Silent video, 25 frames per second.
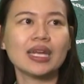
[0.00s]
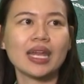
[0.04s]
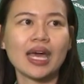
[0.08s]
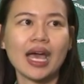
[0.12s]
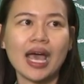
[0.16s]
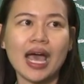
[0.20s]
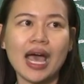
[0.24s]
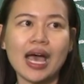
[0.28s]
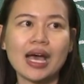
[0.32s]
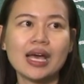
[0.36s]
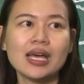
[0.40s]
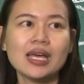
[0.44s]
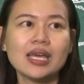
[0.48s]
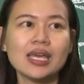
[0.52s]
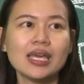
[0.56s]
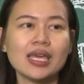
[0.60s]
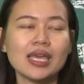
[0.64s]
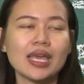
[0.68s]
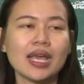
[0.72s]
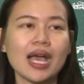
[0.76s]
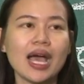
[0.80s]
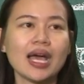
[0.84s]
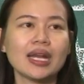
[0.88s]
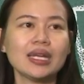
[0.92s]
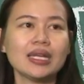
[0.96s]
นะคะ
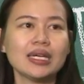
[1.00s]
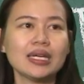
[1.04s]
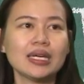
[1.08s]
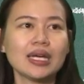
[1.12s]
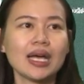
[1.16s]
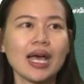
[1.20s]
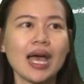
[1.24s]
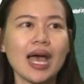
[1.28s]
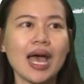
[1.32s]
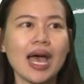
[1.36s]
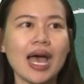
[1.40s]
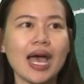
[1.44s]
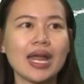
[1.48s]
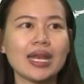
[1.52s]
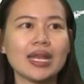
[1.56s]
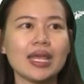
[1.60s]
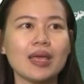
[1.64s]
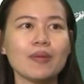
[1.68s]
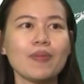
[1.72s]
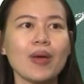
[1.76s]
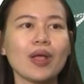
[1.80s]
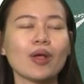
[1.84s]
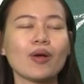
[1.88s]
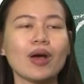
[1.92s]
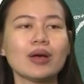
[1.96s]
อีกอันนึงค่ะ อัน
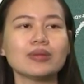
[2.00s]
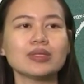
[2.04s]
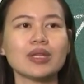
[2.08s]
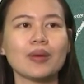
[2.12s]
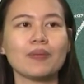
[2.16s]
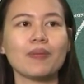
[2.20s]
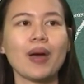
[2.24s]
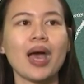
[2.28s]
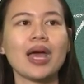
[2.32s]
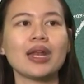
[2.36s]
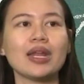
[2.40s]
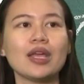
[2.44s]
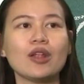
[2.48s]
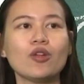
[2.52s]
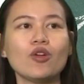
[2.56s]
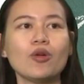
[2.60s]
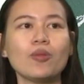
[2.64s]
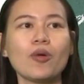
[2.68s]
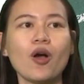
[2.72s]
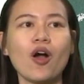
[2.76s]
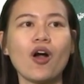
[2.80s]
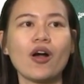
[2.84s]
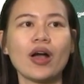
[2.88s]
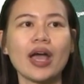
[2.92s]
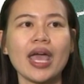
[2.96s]
นี้เป็นความสัมพันธ์ในรู
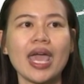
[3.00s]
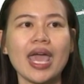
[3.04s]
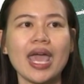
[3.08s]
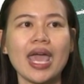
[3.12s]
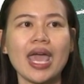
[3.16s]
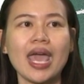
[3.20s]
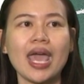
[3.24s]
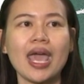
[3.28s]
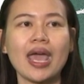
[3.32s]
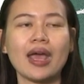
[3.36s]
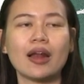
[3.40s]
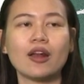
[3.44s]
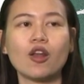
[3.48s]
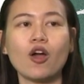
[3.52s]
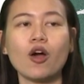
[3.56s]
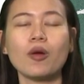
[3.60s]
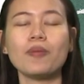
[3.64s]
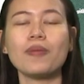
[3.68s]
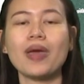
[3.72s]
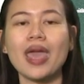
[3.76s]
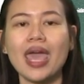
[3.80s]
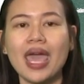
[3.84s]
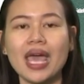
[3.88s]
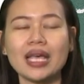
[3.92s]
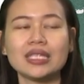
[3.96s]
ปของ a ล
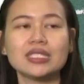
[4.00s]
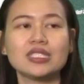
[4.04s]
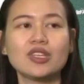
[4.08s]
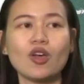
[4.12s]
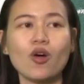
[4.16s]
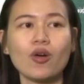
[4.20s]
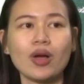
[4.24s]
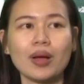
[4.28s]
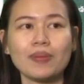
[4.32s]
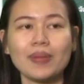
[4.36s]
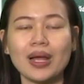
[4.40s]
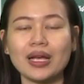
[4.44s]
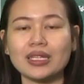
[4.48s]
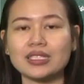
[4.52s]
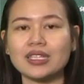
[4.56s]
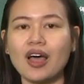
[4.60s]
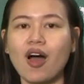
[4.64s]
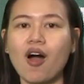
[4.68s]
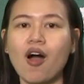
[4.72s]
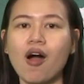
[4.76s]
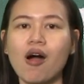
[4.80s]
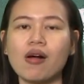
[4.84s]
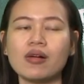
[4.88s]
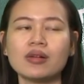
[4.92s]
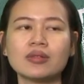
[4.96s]
บ x ยกกำลังส
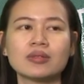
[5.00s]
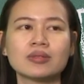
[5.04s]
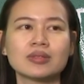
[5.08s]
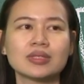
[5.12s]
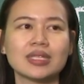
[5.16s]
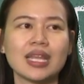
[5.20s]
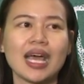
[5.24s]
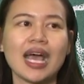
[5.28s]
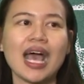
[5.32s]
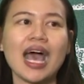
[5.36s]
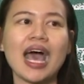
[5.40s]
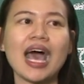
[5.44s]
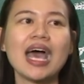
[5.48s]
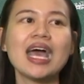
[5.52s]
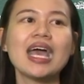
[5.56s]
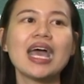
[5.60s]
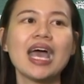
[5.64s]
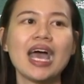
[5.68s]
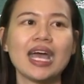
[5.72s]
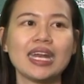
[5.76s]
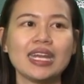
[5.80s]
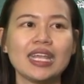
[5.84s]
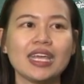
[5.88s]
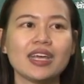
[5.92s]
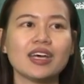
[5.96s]
องนะคะ
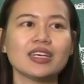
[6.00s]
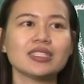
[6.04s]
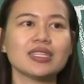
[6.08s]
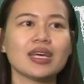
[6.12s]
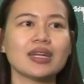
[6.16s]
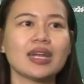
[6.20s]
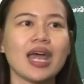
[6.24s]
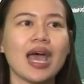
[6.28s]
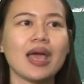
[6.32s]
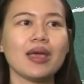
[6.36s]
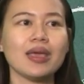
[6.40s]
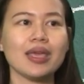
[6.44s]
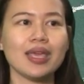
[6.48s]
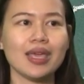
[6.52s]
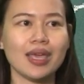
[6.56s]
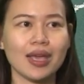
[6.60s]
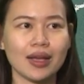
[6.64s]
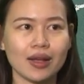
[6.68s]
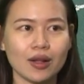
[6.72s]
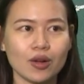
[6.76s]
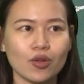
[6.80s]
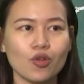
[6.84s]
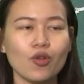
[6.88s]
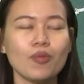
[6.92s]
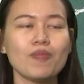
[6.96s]
อันนี้ก็จะได้อีก
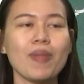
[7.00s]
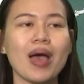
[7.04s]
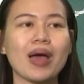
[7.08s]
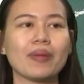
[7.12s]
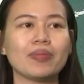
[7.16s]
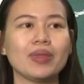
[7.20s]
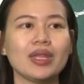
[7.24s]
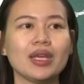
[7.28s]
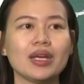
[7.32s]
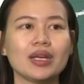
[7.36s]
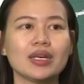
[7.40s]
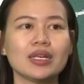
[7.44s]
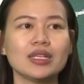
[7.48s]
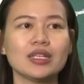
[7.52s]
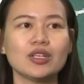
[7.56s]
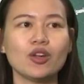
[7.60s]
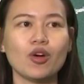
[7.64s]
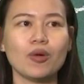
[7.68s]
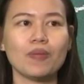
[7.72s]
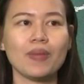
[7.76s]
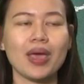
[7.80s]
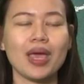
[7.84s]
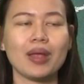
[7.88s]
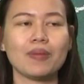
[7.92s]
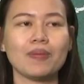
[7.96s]
รูปแบบหนึ่งคือ
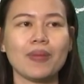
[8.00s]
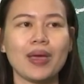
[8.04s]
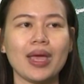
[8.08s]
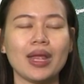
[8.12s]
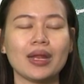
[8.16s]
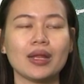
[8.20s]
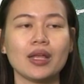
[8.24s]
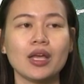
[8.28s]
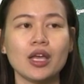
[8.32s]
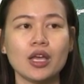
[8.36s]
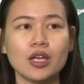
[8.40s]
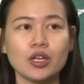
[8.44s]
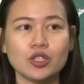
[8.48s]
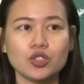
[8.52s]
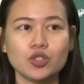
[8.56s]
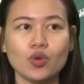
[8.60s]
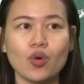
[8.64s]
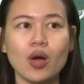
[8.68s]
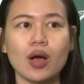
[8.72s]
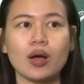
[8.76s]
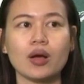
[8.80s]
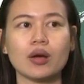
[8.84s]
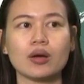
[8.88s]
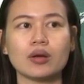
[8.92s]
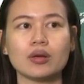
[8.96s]
โดเมนเป็น
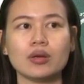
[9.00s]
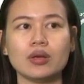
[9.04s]
ช่วง